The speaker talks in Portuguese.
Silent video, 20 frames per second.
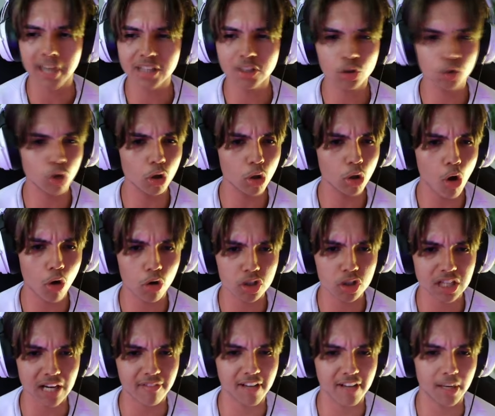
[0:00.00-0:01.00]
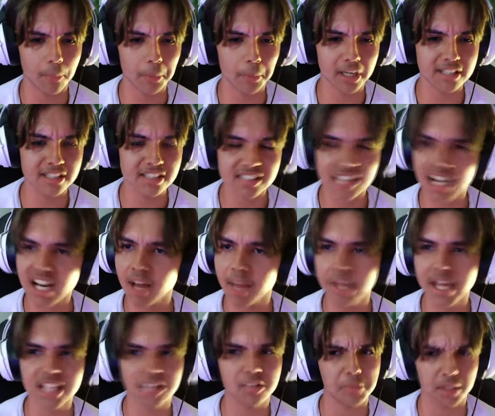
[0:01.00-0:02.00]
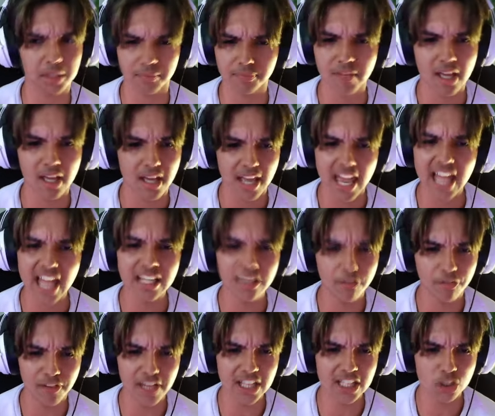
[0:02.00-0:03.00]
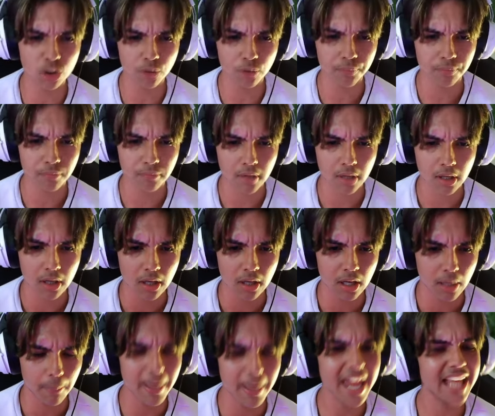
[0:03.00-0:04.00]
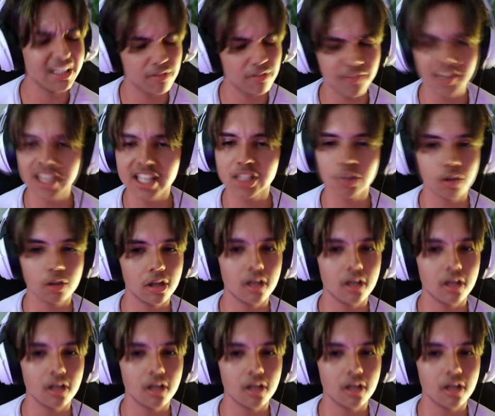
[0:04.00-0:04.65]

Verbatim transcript: eu tô louco já, velho. Porque, sinceramente, mano, é difícil. Bem difícil.